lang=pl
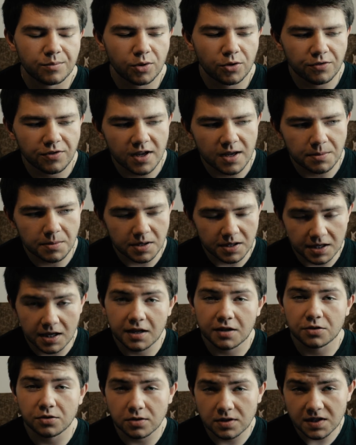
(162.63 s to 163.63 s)
bowiem
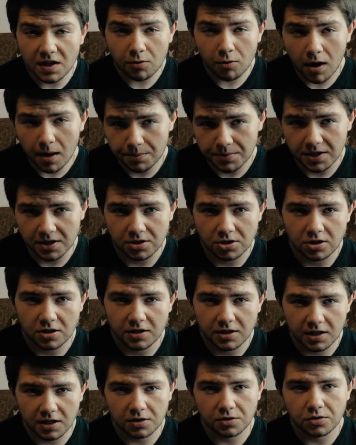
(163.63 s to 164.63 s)
jak to załapiesz,
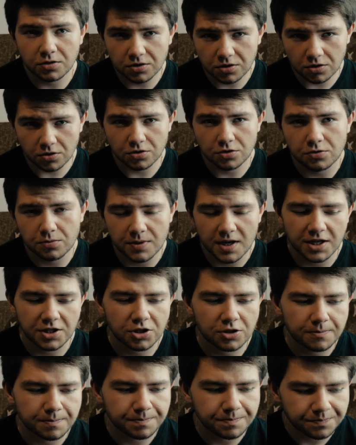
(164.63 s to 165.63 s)
jak to
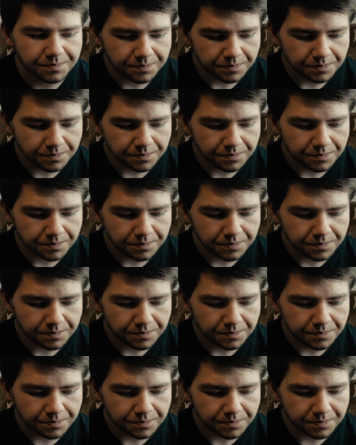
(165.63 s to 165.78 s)
zrozumiesz